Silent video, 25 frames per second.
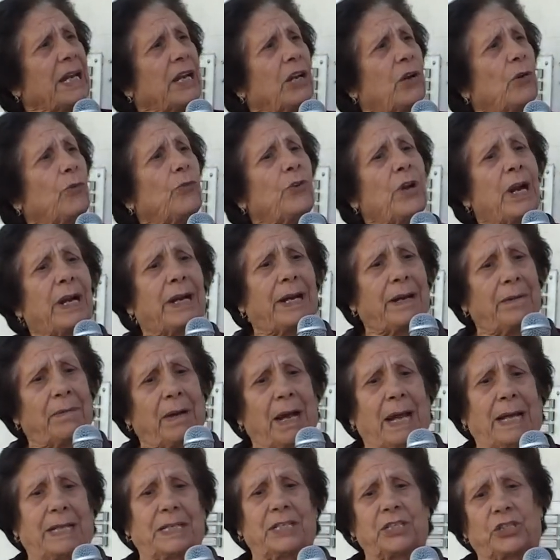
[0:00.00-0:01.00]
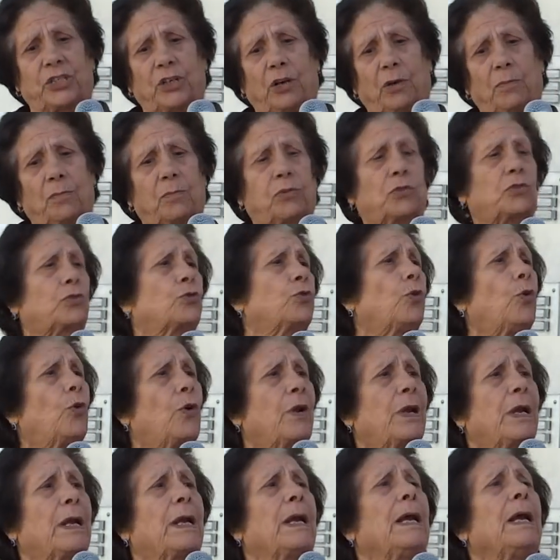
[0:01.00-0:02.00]
più arrivati. C'è un
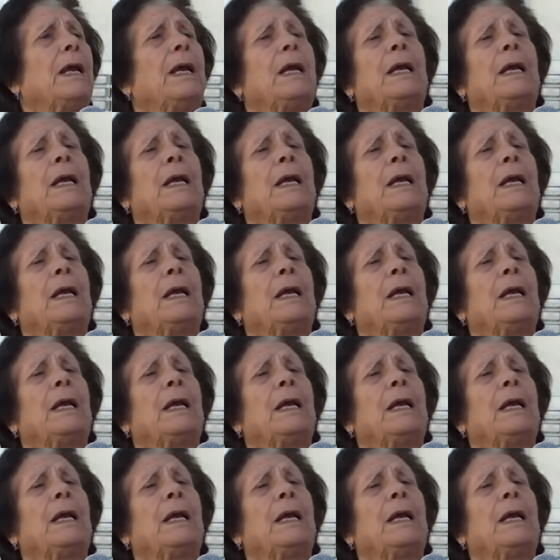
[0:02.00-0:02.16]
bussone